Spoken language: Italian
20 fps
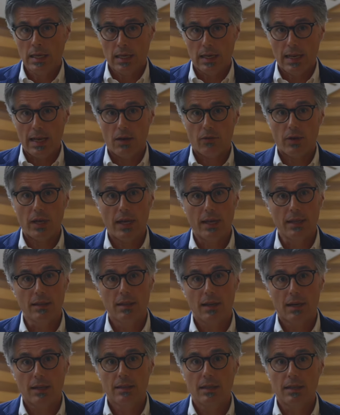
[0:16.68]
laurea è
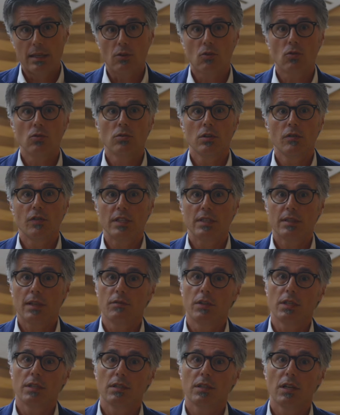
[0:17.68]
interateneo con l'Università
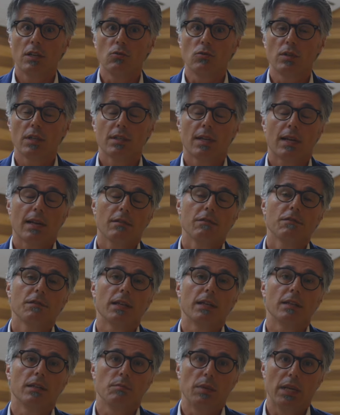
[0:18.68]
di San Lute San
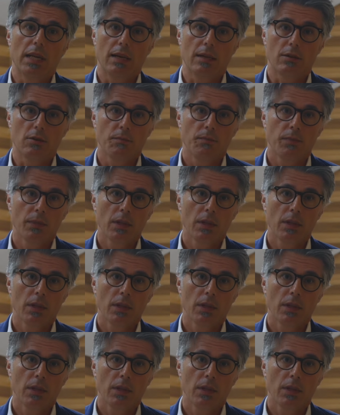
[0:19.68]
Raffaele di Milano.